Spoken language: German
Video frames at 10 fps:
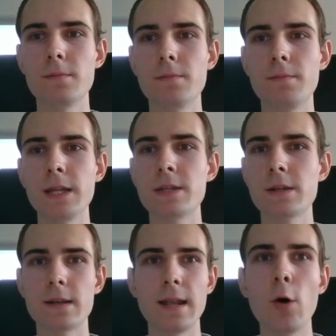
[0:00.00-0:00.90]

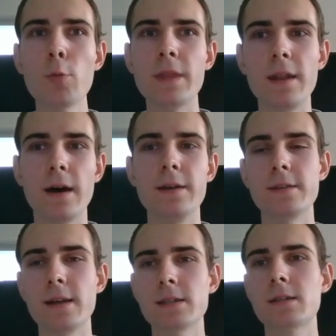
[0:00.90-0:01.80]
manche glauben dann
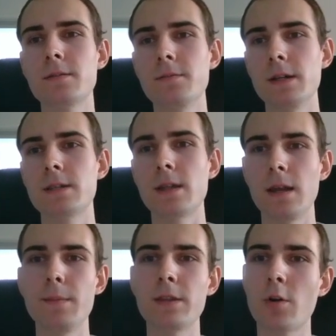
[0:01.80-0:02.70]
halt das, was da
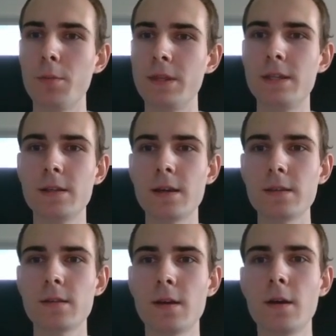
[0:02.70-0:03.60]
jemand kommentiert
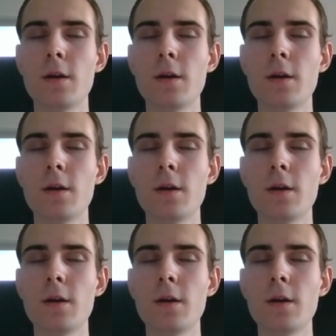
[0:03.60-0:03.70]
hat